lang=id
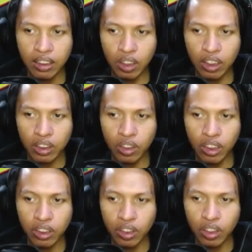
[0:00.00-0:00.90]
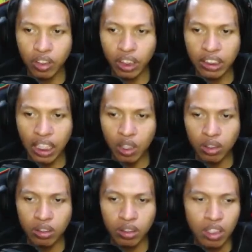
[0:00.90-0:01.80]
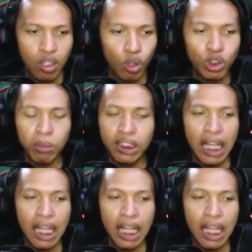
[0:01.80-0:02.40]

go, let's go, let's go. Oke, saat Kok cuma